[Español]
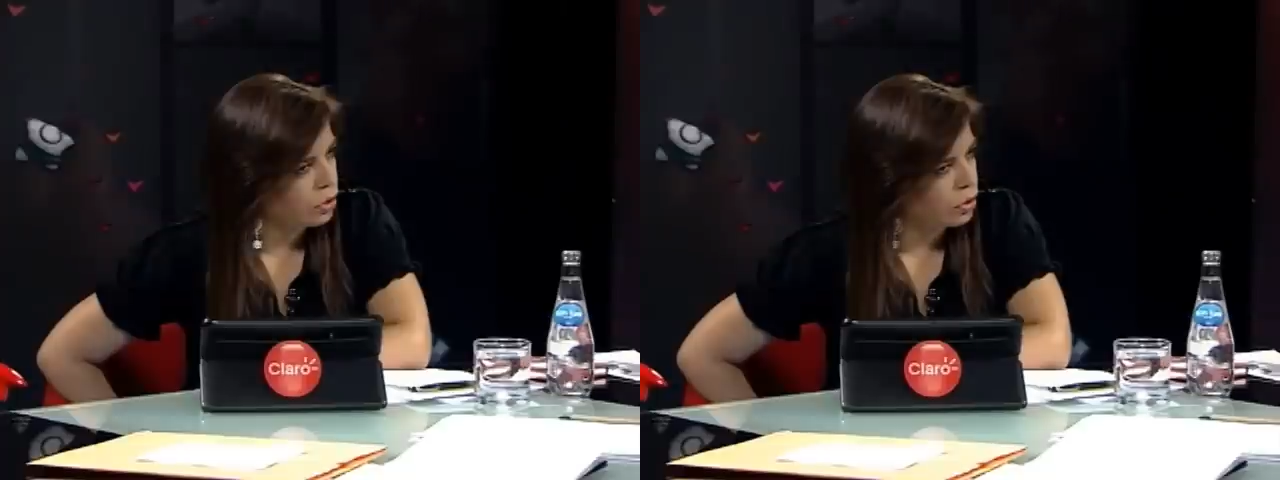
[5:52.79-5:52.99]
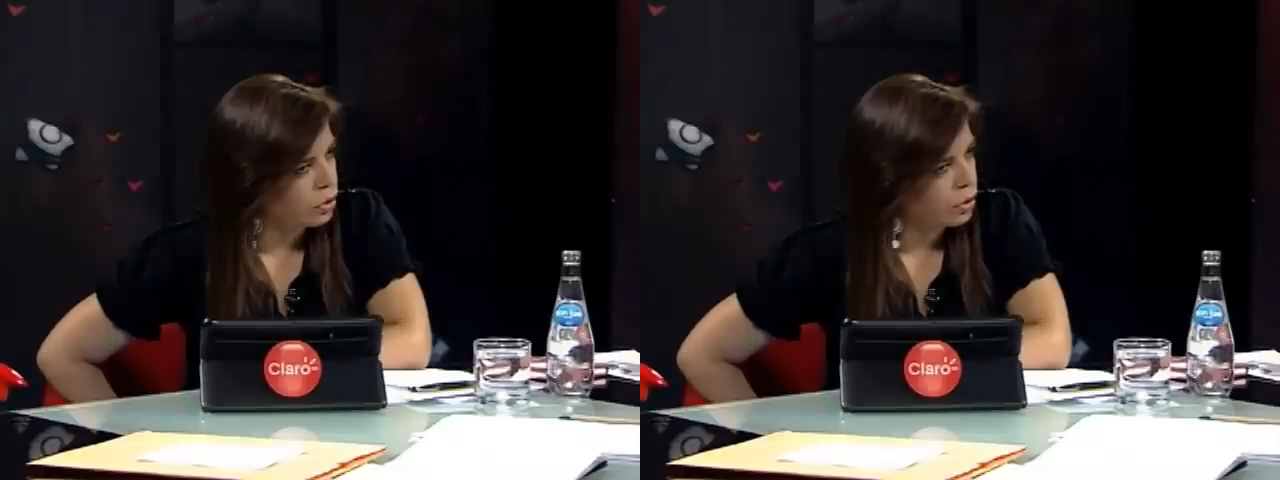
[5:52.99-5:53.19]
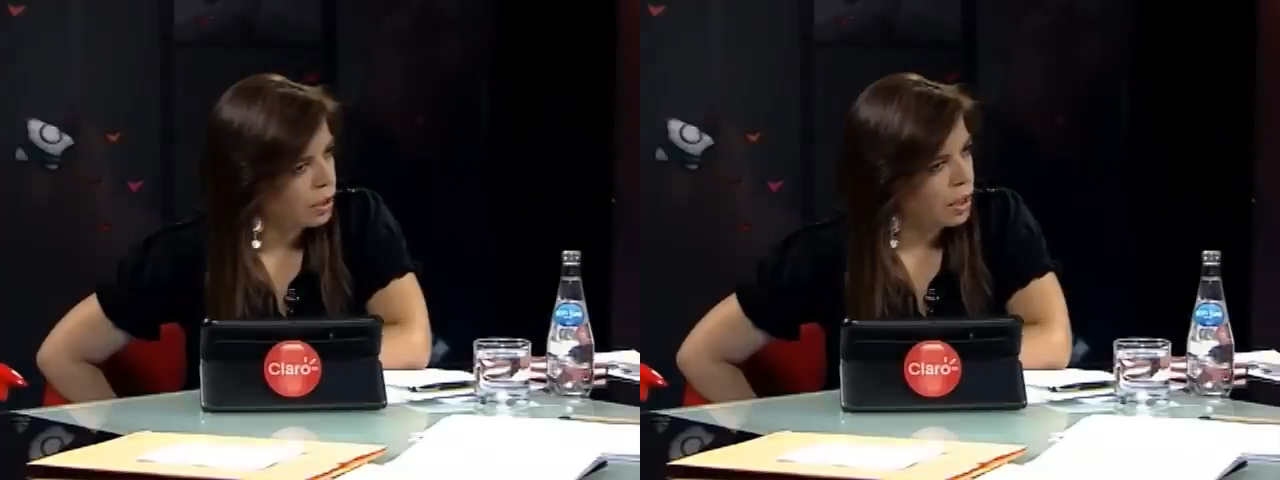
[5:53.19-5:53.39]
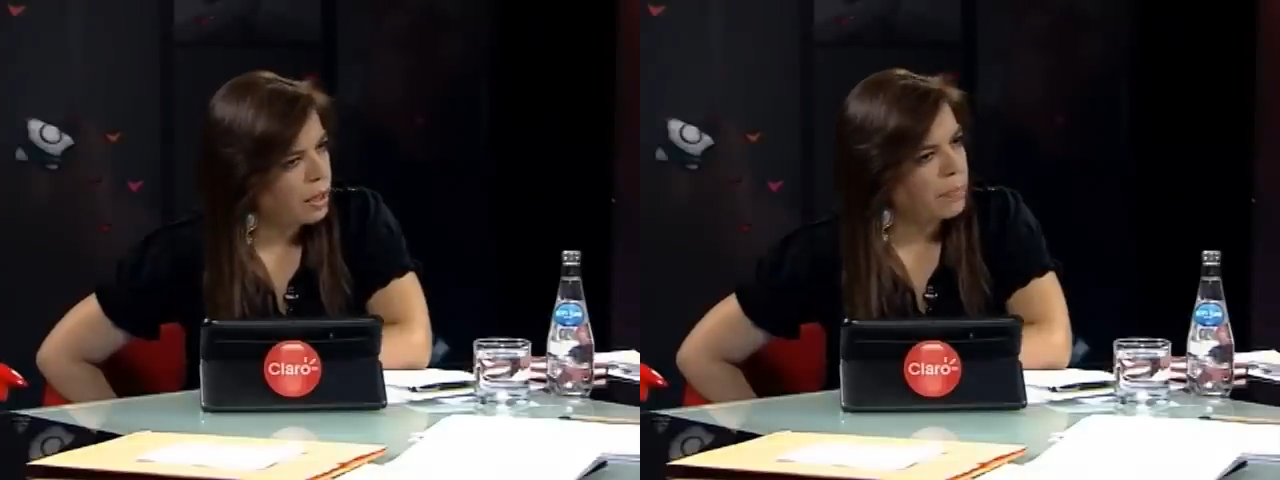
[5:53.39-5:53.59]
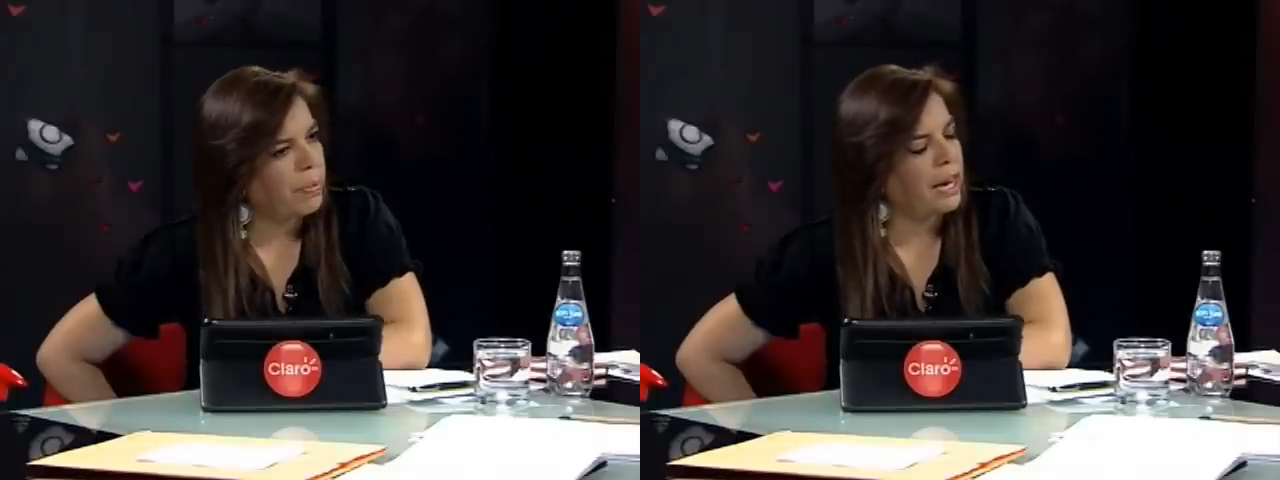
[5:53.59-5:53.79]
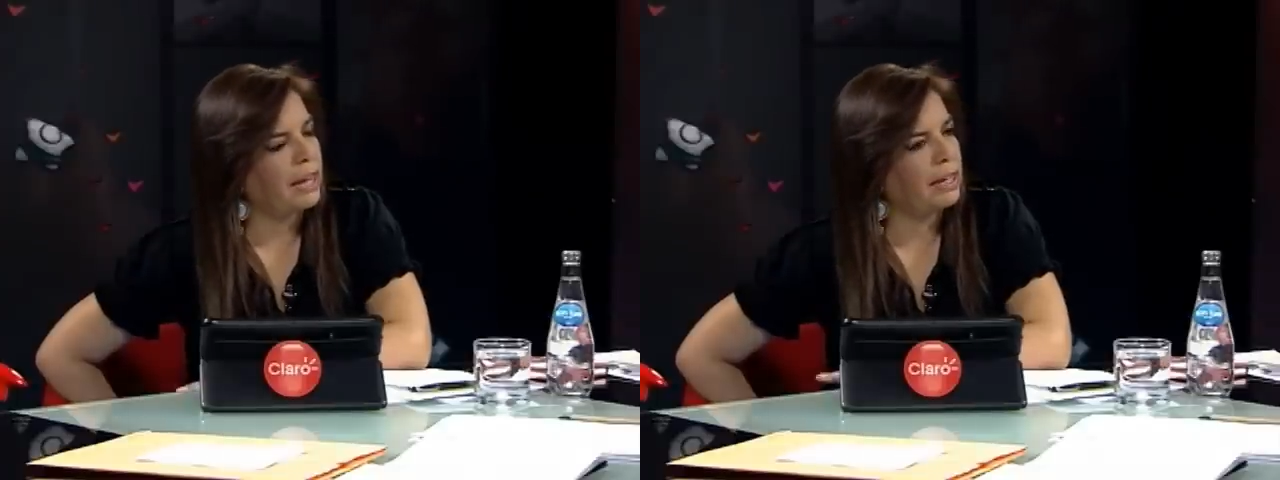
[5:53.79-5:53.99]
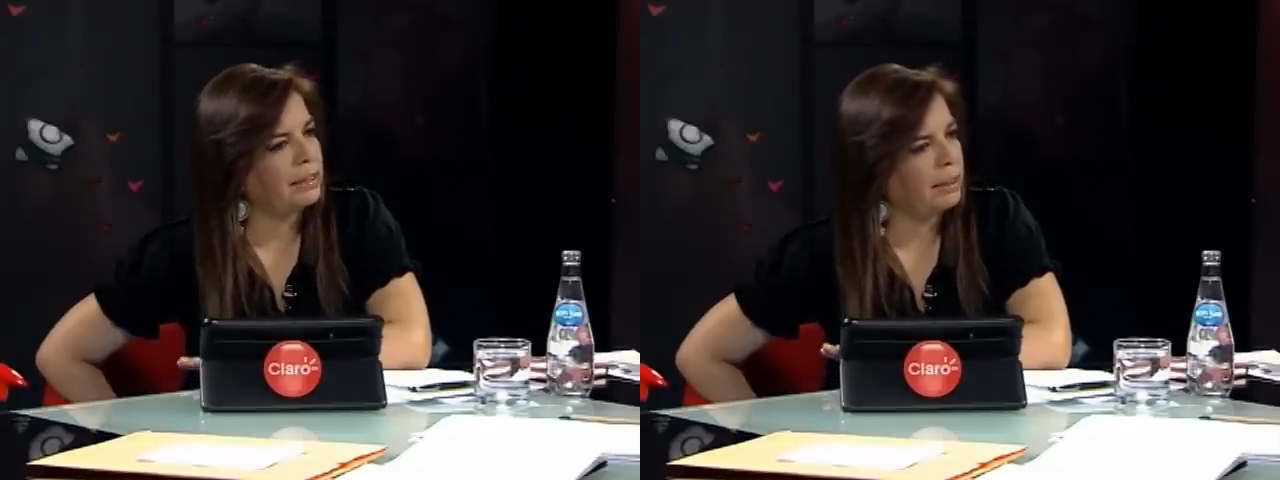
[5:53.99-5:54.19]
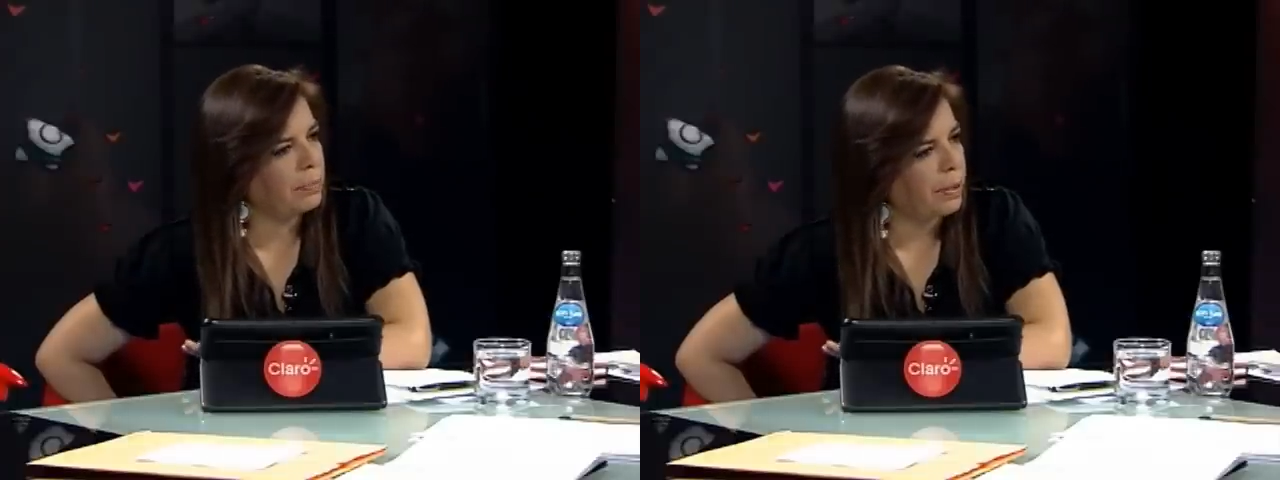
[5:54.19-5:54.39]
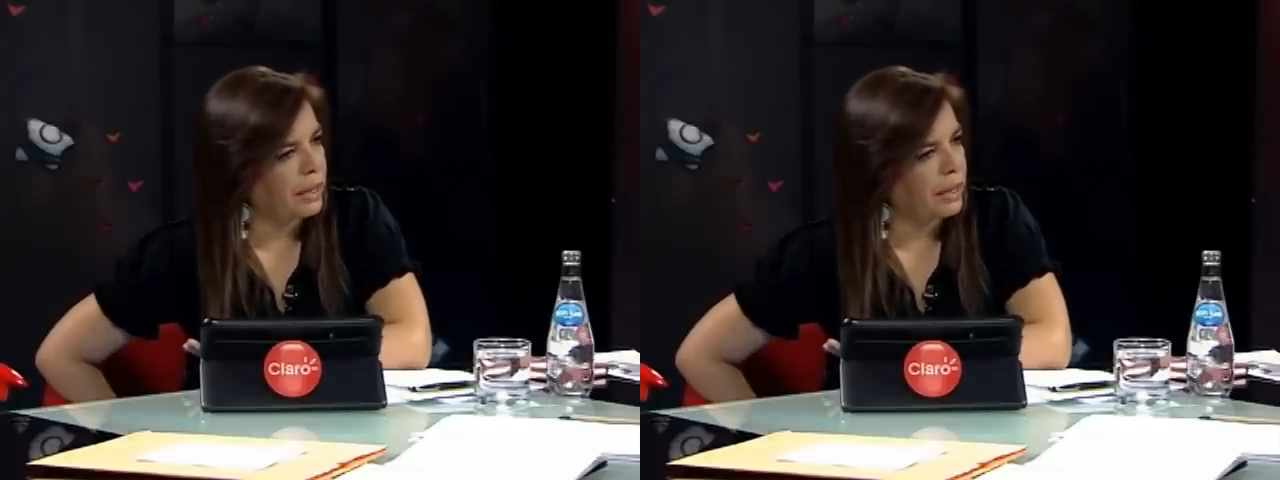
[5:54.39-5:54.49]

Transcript: La vida es lo primero.